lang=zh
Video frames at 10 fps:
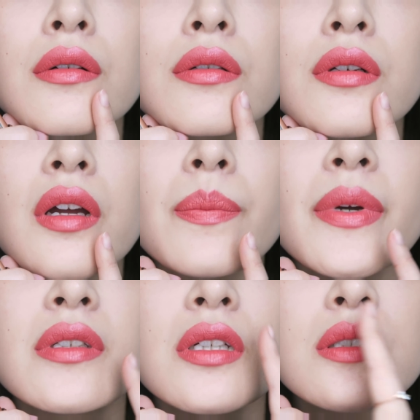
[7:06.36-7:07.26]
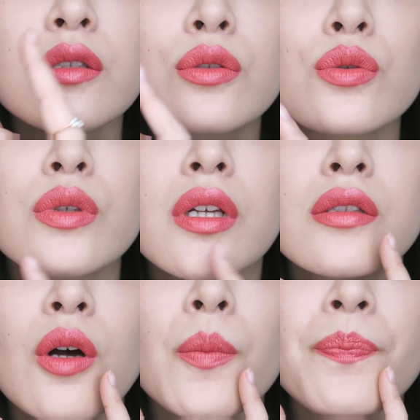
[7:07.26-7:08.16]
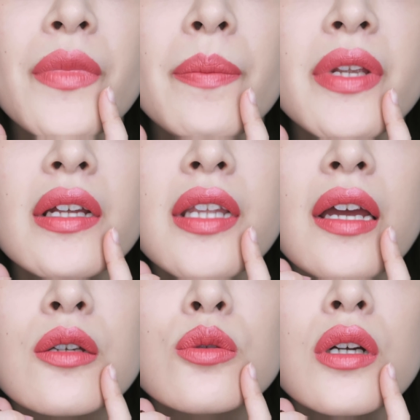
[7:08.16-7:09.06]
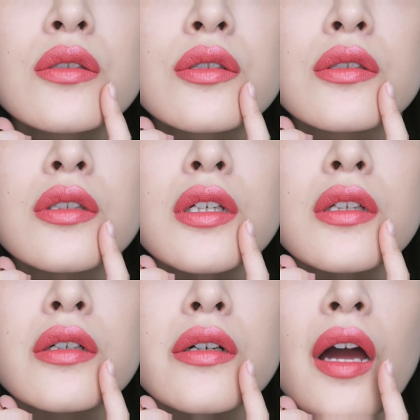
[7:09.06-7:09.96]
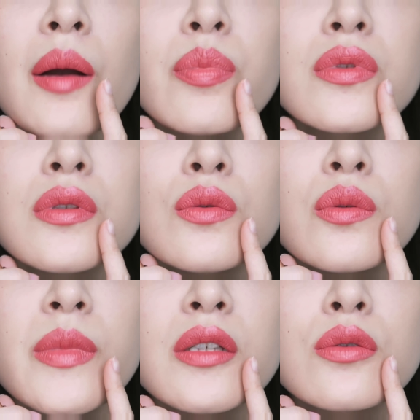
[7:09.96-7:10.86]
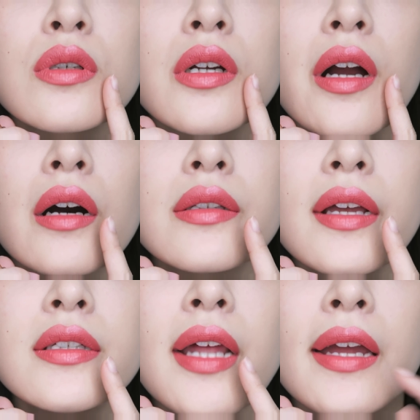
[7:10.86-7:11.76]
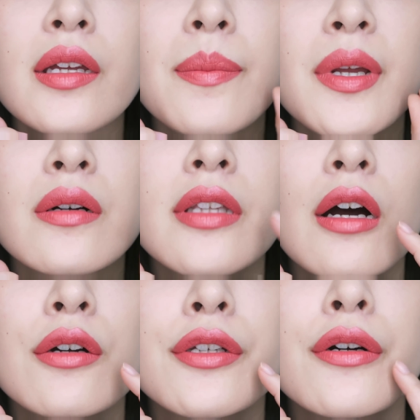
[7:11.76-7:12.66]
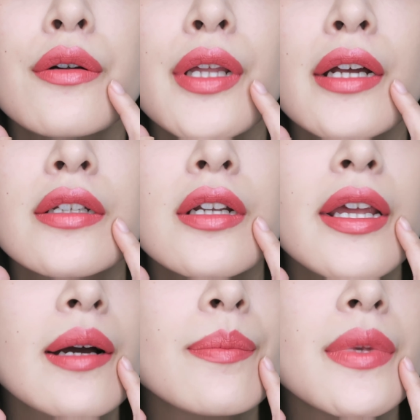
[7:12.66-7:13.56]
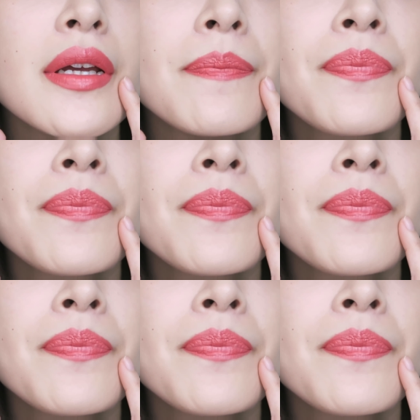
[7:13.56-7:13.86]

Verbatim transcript: 我觉得它本身是属于那种比较奶霜质地的，它不是雾面唇膏，但是它也没有到油亮的亮面。